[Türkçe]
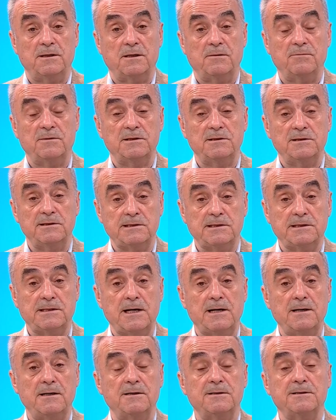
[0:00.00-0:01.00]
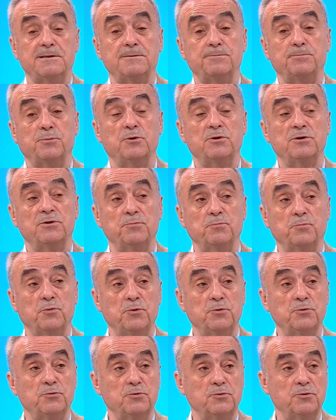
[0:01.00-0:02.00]
ama ısrarla sportif
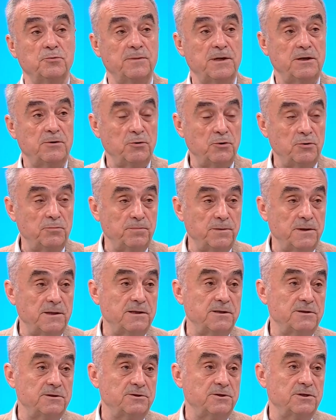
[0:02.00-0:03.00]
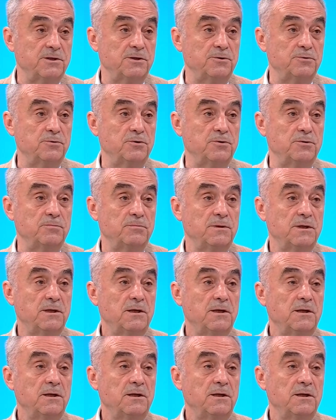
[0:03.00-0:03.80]
boyutunu ben ön plana çıkarıyorum.